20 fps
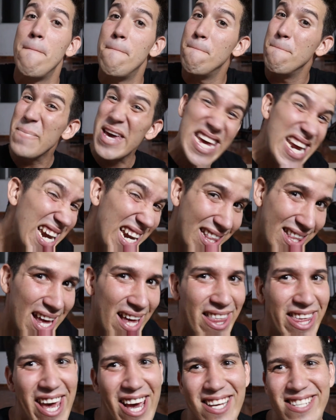mil de
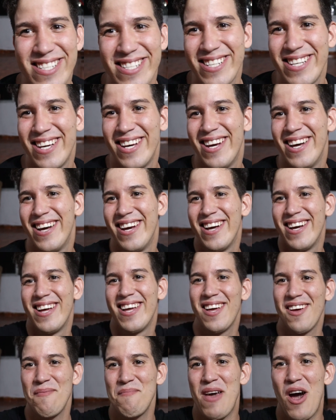diez.
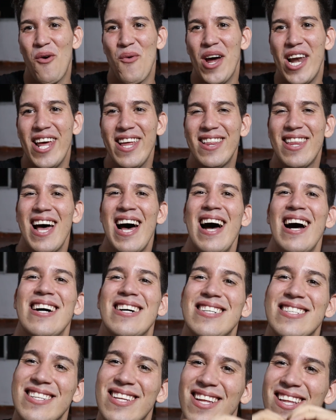Mi abuelita,
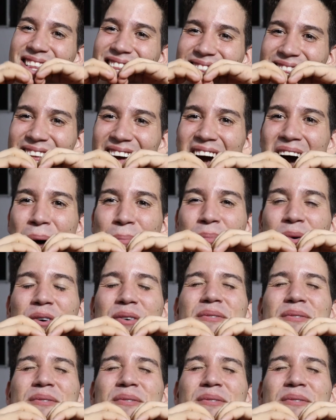te amo.